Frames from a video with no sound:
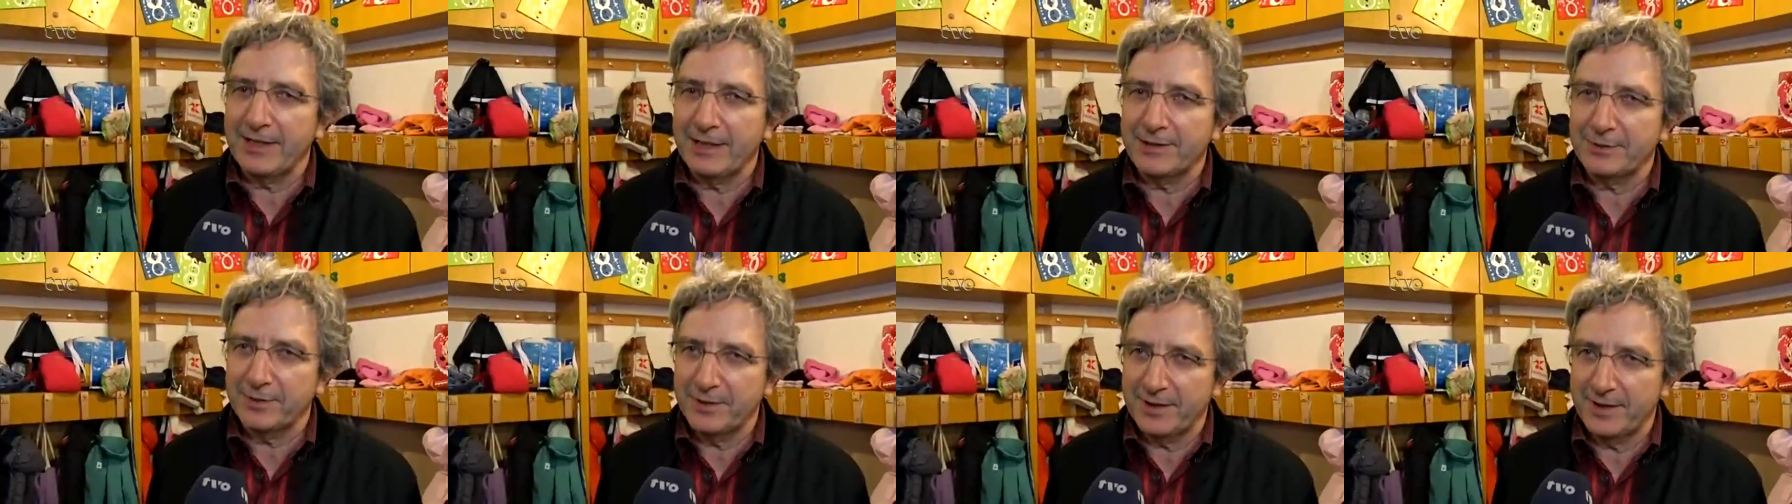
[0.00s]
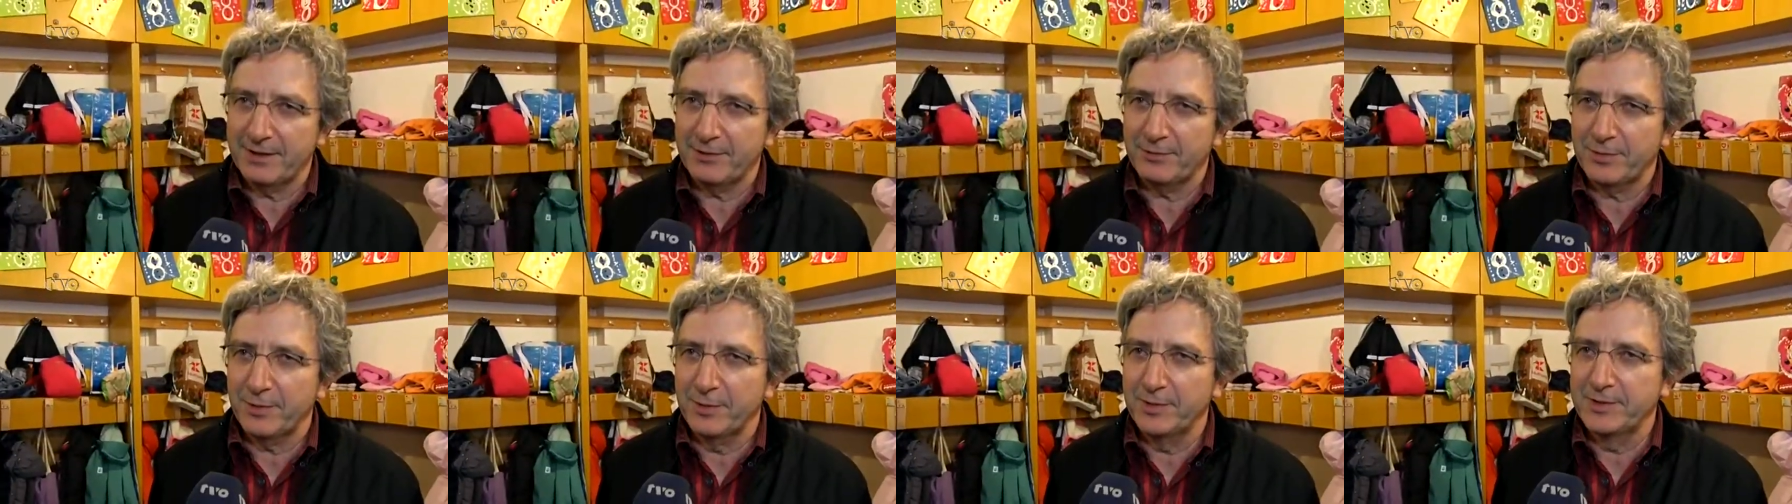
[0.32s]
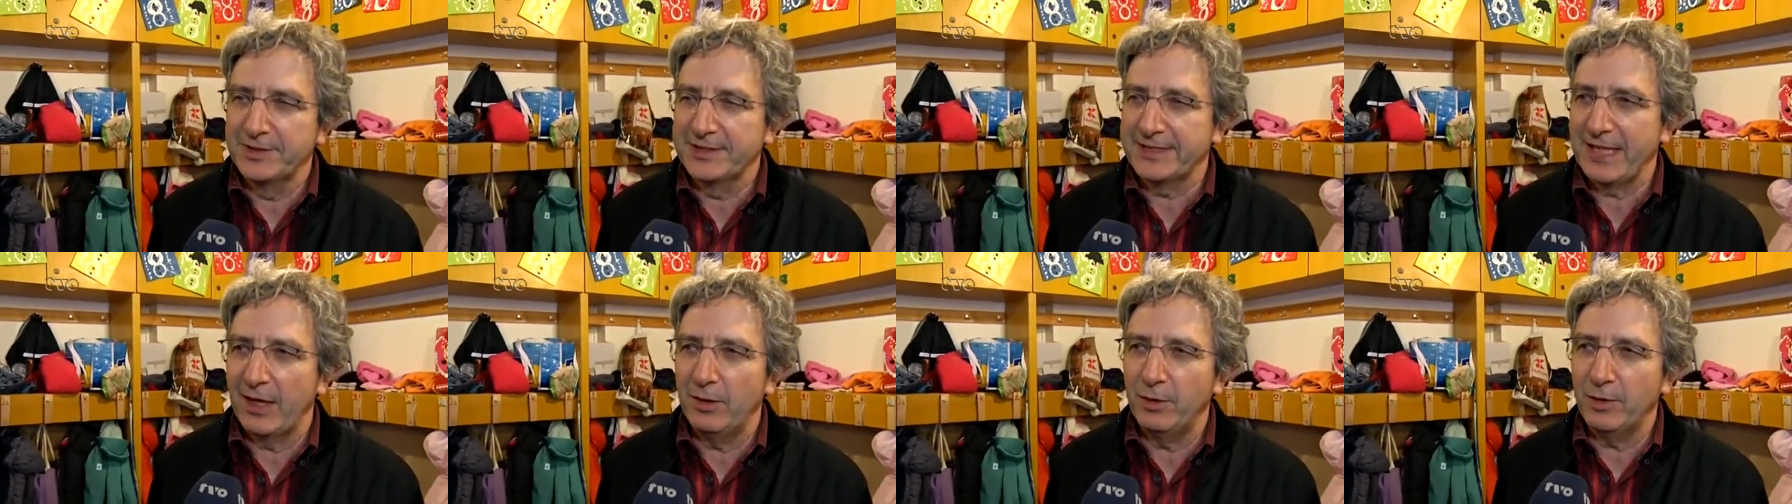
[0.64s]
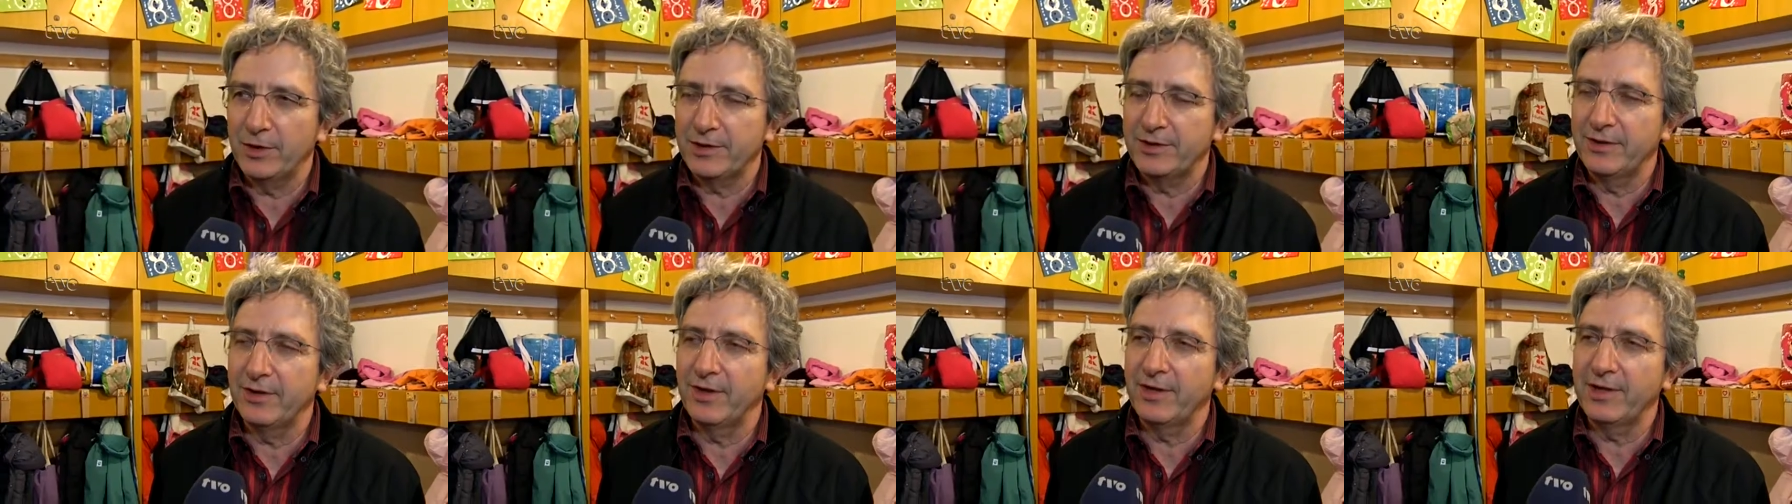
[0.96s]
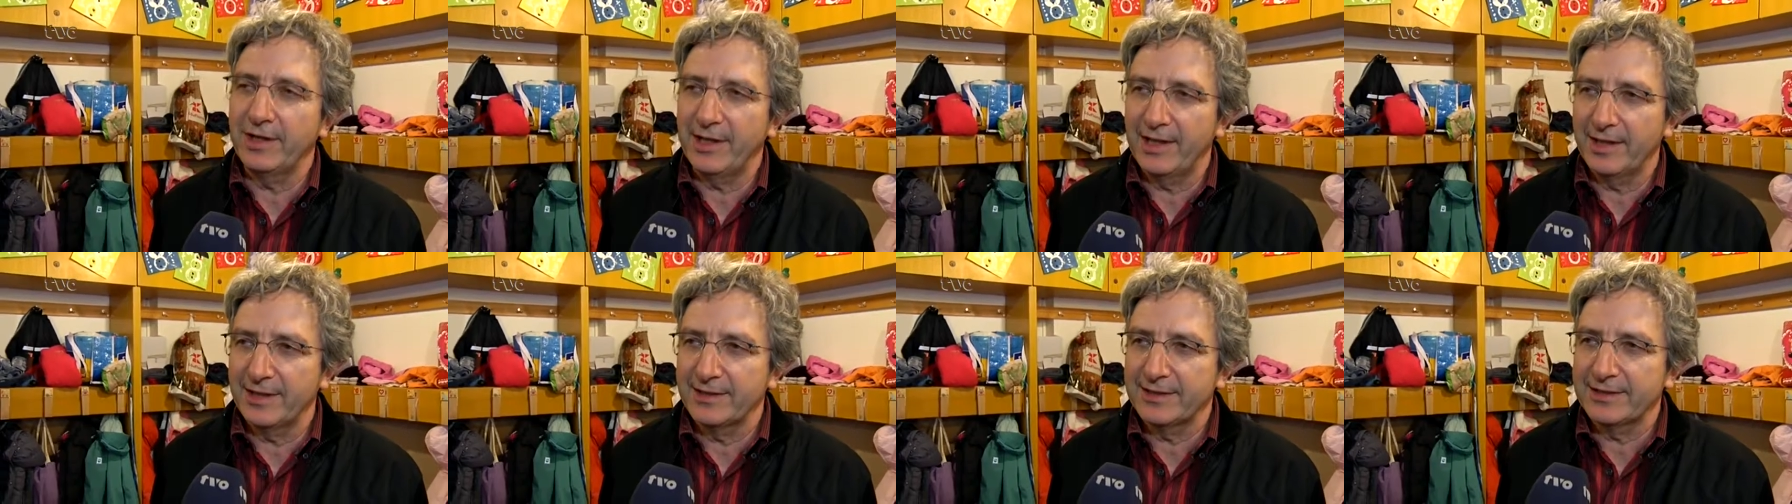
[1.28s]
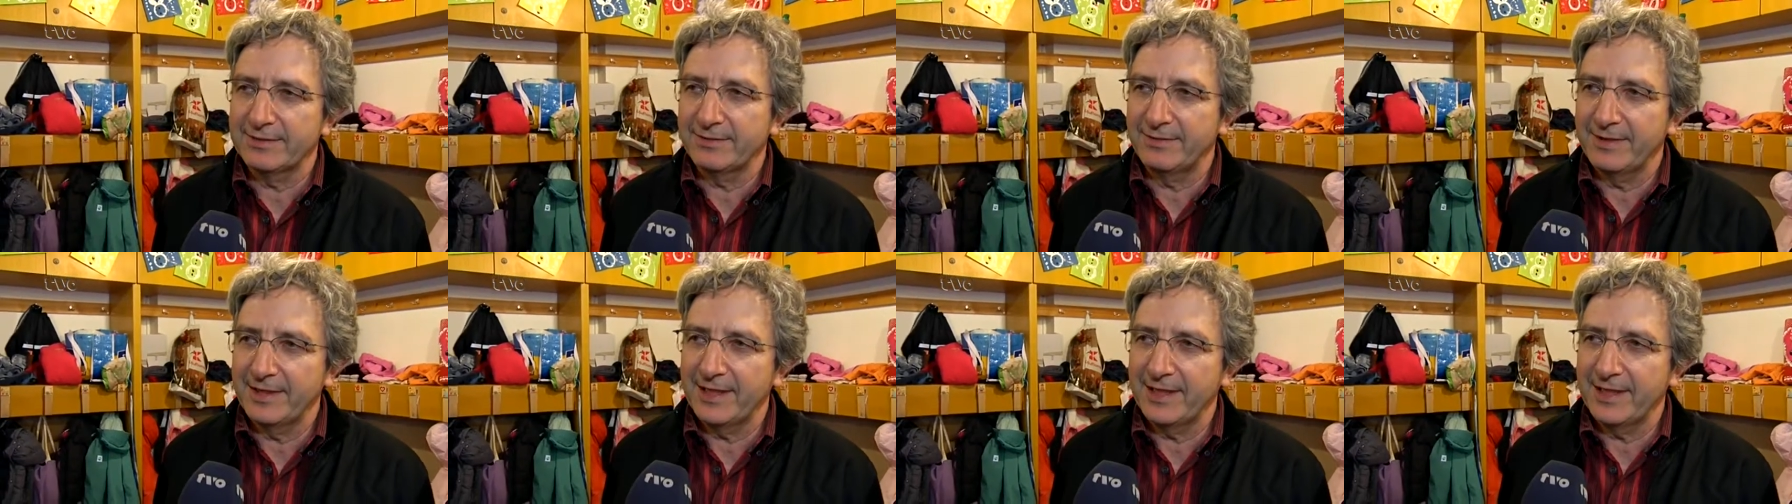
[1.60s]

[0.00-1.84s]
natürlich für uns auch Neuland.